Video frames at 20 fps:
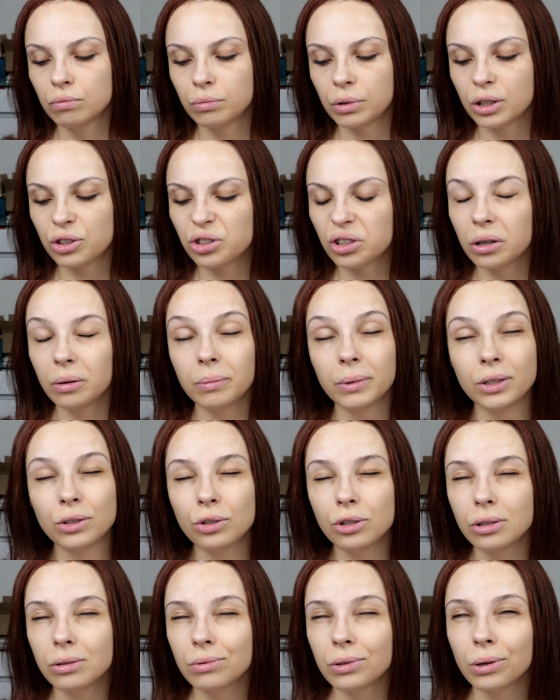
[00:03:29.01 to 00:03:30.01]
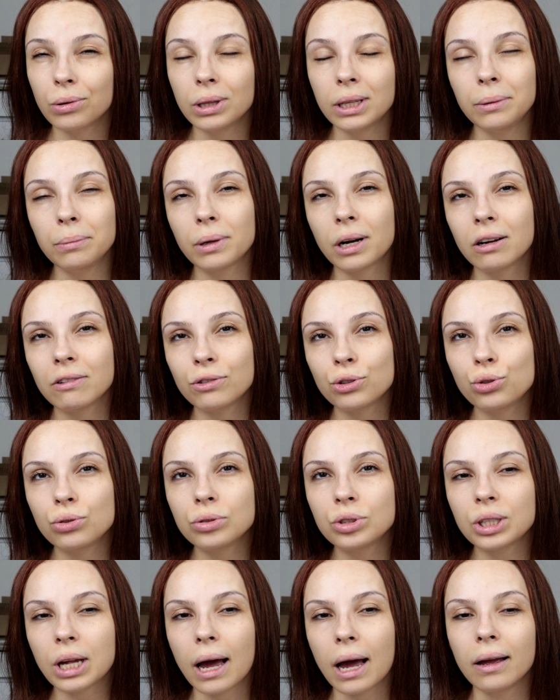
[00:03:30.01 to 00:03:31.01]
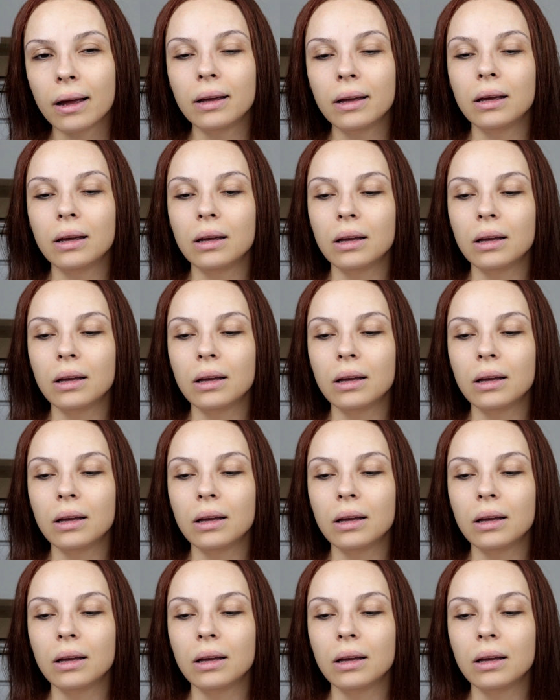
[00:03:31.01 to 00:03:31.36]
praticamente não lembrava de usar.